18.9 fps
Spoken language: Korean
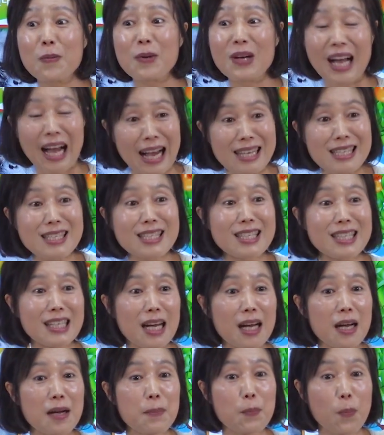
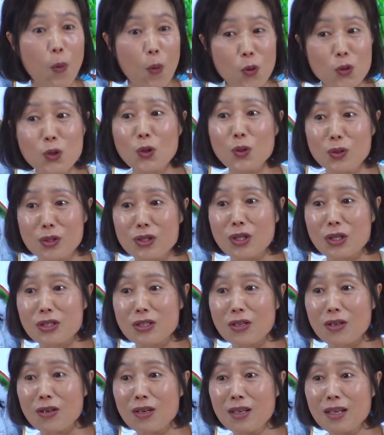간식이나 보조로
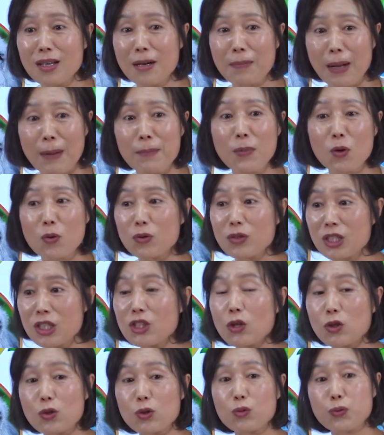드셨죠. 밥 먹고
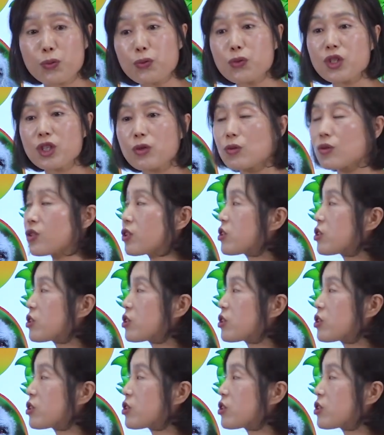디저트로 후식으로